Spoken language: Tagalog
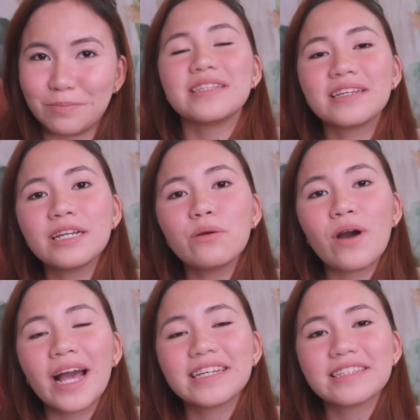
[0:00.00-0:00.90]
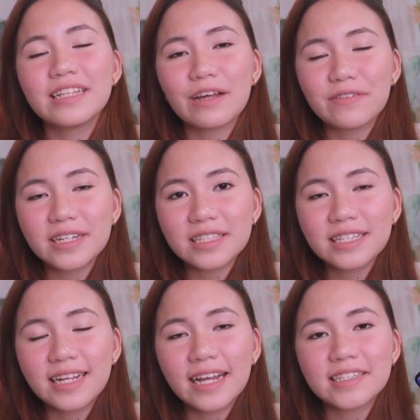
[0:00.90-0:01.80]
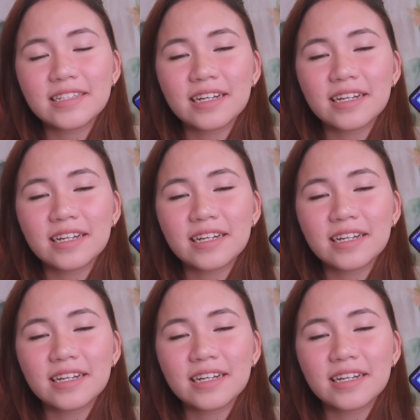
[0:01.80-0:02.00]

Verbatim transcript: Battery-wise, definitely guys,